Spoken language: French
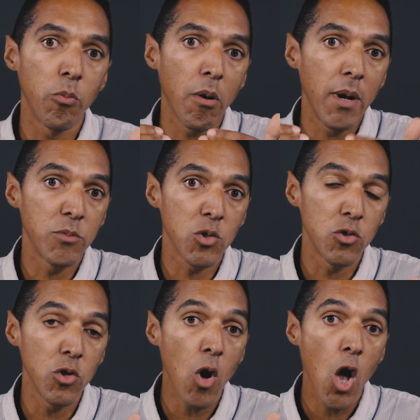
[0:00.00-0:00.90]
ou aux problèmes
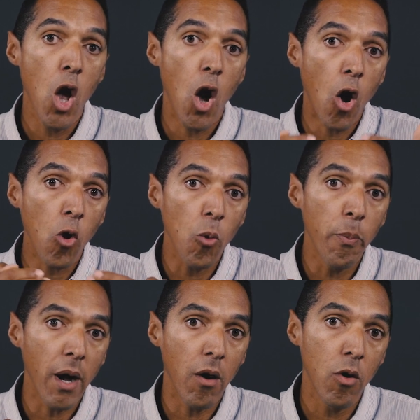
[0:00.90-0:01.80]
sociaux en
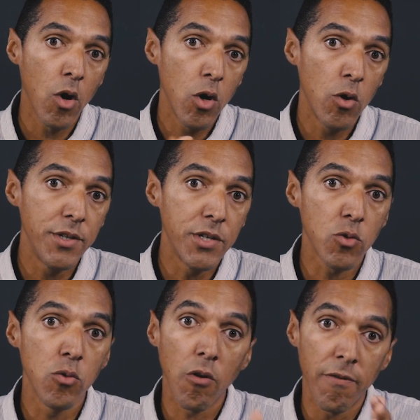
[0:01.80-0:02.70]
comparant le
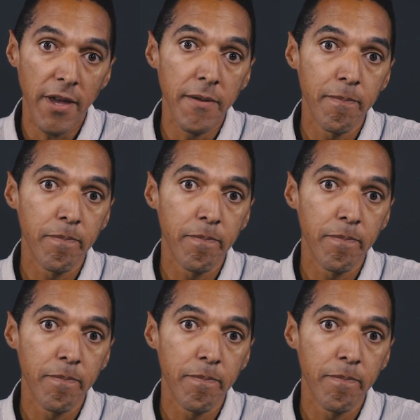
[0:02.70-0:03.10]
discours aux faits.